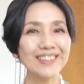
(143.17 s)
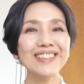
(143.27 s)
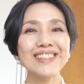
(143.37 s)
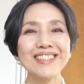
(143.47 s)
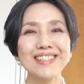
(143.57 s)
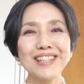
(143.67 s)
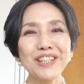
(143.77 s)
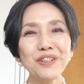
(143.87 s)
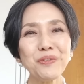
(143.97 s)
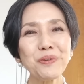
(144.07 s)
にですね
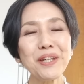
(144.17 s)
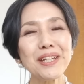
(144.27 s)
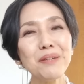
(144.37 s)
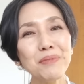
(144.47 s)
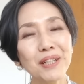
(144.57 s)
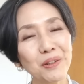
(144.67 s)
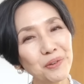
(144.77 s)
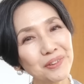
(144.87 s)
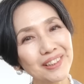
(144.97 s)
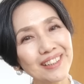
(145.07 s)
結構悩みが
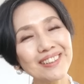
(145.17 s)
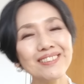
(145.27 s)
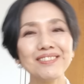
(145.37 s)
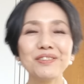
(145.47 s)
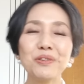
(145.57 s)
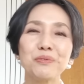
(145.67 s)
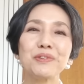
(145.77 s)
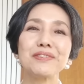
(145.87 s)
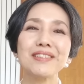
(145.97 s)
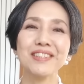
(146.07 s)
多くなってくると思
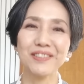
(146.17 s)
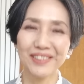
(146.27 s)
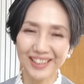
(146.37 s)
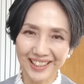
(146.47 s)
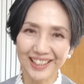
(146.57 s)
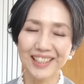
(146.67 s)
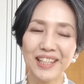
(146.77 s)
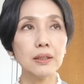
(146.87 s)
うんですよね。